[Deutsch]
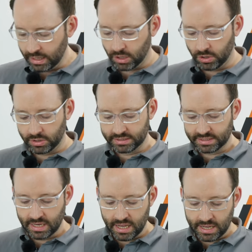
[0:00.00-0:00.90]

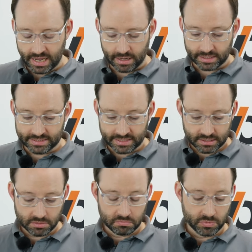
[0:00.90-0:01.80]
Und ja, an
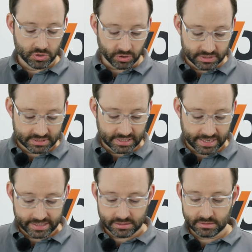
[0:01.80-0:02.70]
sich tolles
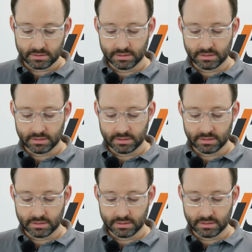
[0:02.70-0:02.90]
Gerät,